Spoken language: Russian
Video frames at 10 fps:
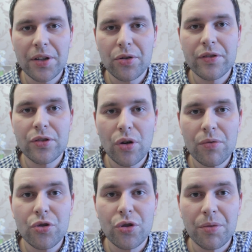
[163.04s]
парадокс в
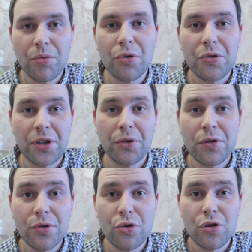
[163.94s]
том, что ребенку
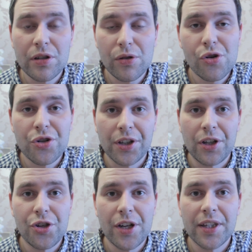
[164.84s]
становится очень сложно
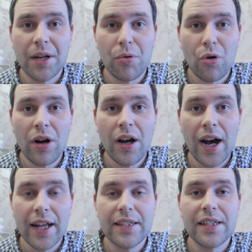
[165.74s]
отличать добро
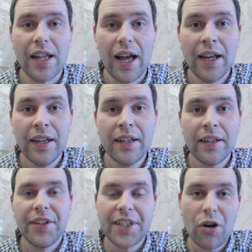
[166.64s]
от зла.
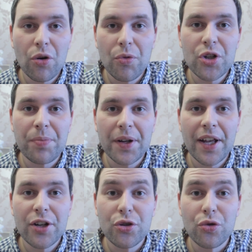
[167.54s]
Ведь как он может
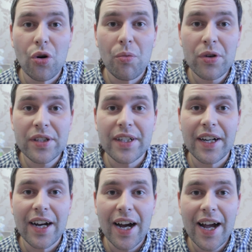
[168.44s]
понять, что монстры
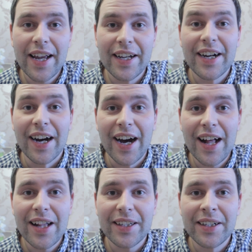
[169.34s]
Хай,
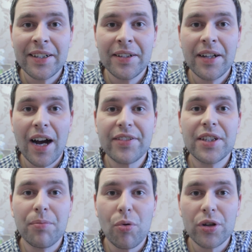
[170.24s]
Халк,
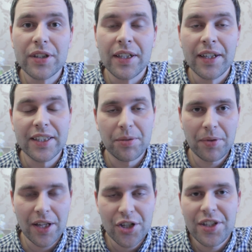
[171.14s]
автоботы – это
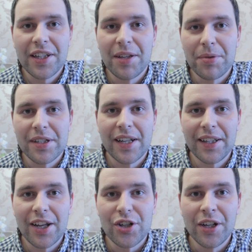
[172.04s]
положительные
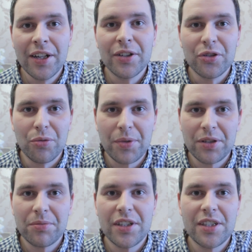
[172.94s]
персонажи, но при
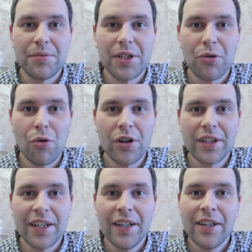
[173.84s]
этом
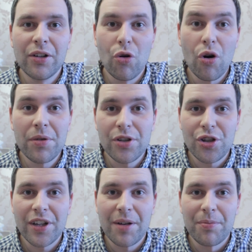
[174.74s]
десептиконы, гоблины
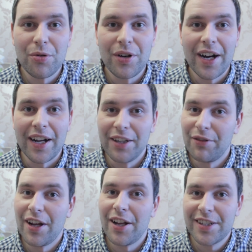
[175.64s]
Человека-паука
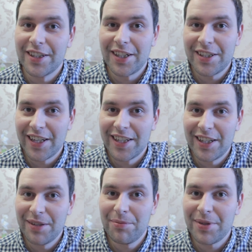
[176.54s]
являются
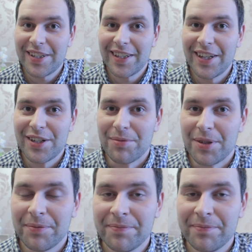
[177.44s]
отрицательными персонажами.